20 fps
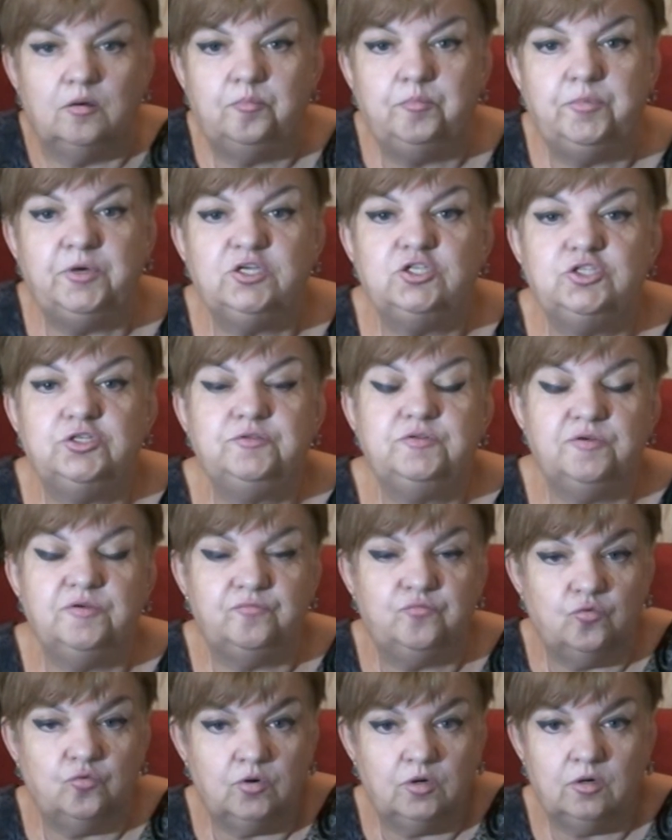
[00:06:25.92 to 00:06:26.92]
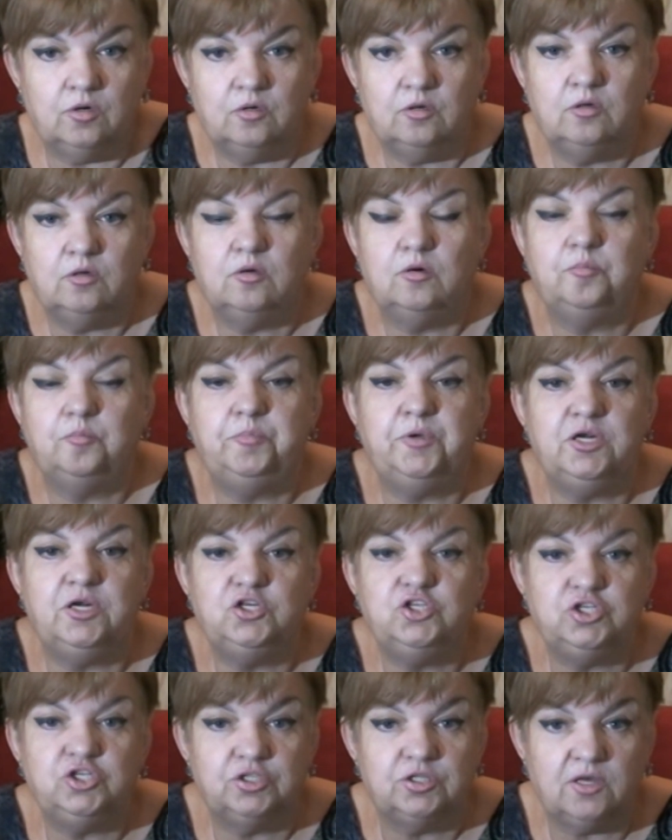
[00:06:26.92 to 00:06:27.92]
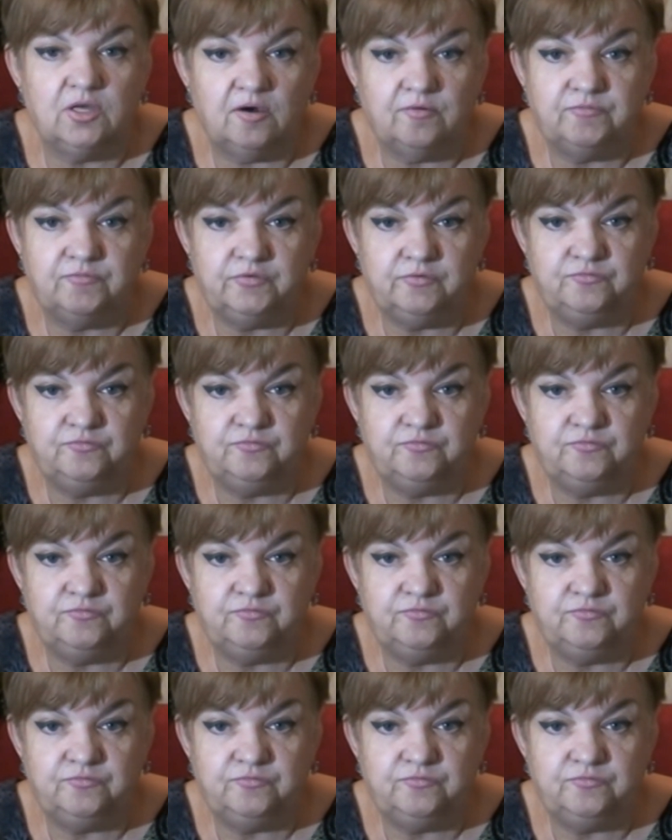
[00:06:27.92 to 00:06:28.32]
Прежде всего, пересчитав